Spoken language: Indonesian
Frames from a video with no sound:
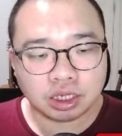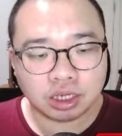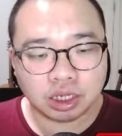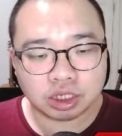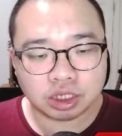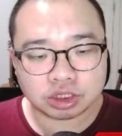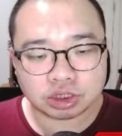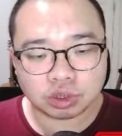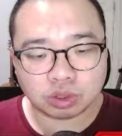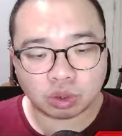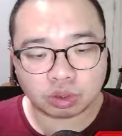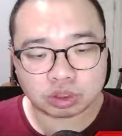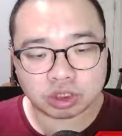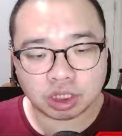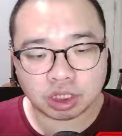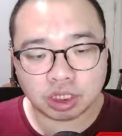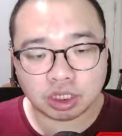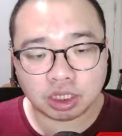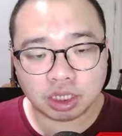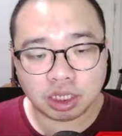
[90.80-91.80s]
di store
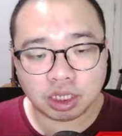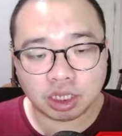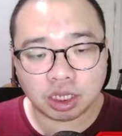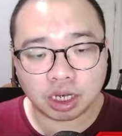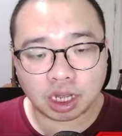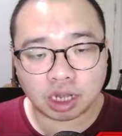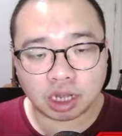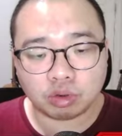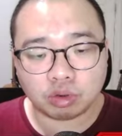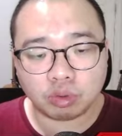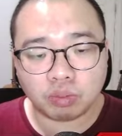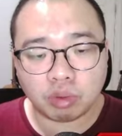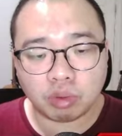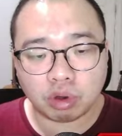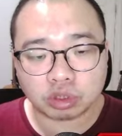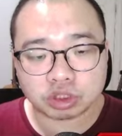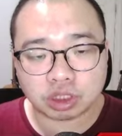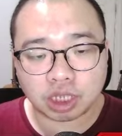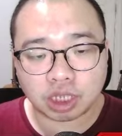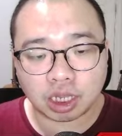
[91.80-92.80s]
sini lalu
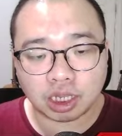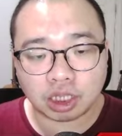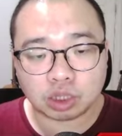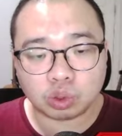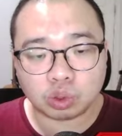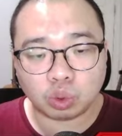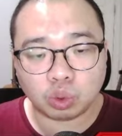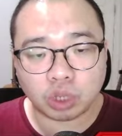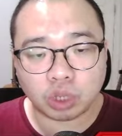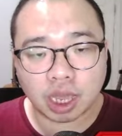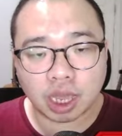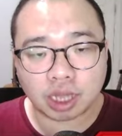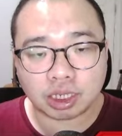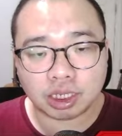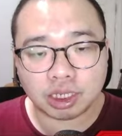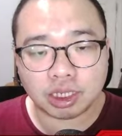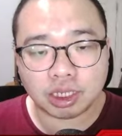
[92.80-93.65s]
boxnya itu yang